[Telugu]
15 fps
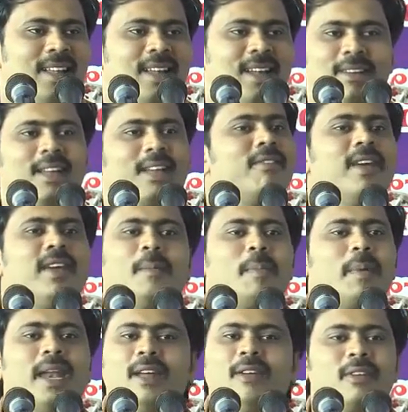ఏమన్నా ఇంక వేరే
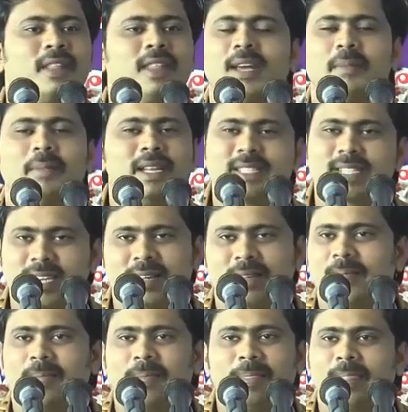పనే ఉండదు ఇంక మనిషికి
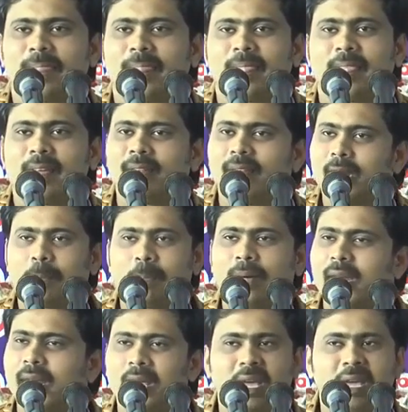ఇంక వేరే
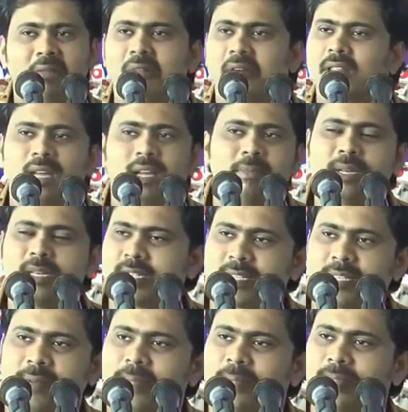పనే ఉండదు ఇంక
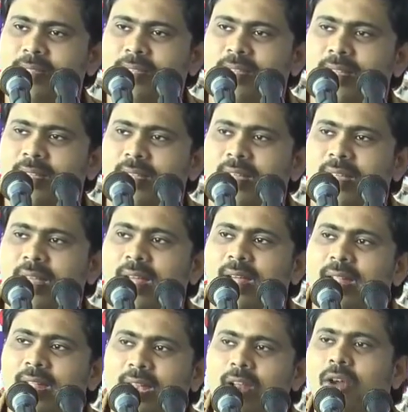మనిషికి
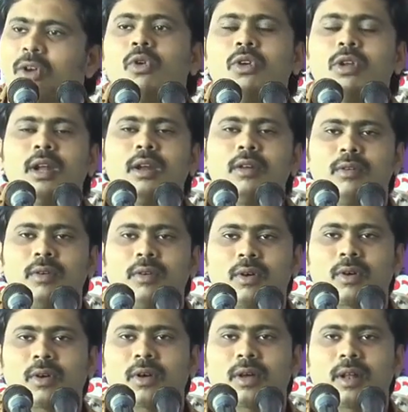వీళ్ళు అనుకుంటున్నారు
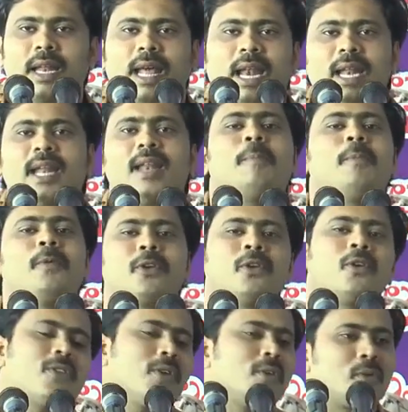నెల నెల
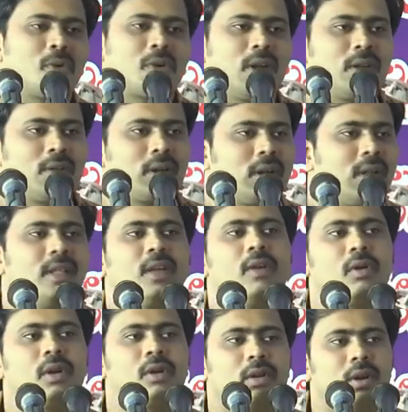పుట్టినరోజు అనుకుంటున్నారు కానీ
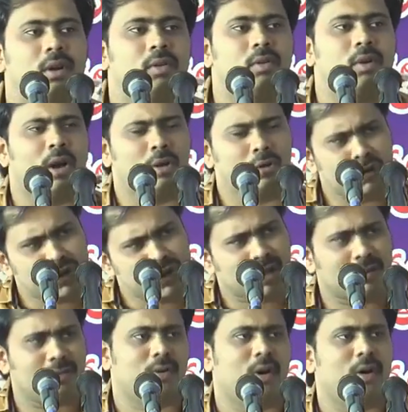దేవుడు అంటున్నాడు
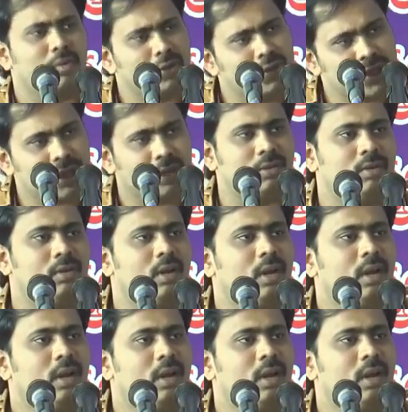అనుక్షణం అనుక్షణం